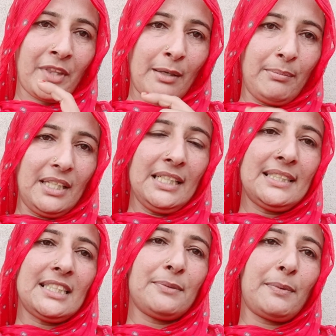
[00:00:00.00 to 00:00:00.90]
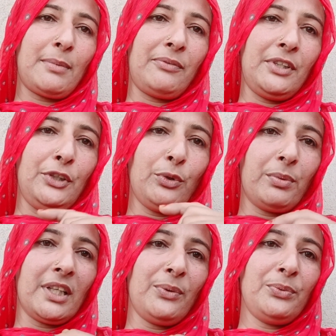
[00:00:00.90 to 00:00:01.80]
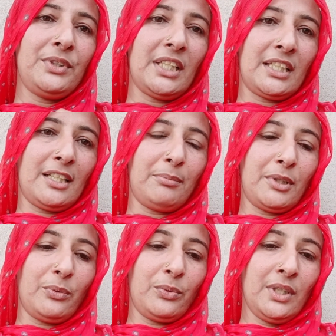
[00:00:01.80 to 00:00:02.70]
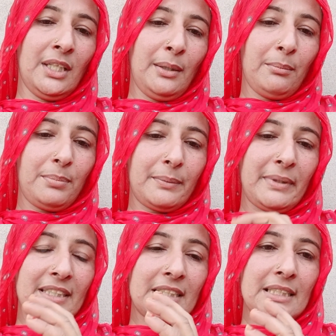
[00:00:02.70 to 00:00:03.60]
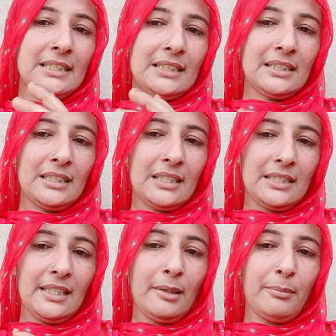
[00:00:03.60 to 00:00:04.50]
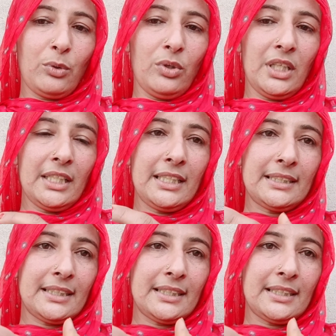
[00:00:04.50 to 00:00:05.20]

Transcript: भी ये चीज़ पर मैं वीडियो बनाऊँ या ना बनाऊँ पर बज चीजा चीज़ें ये रियल में होने लग रही है जब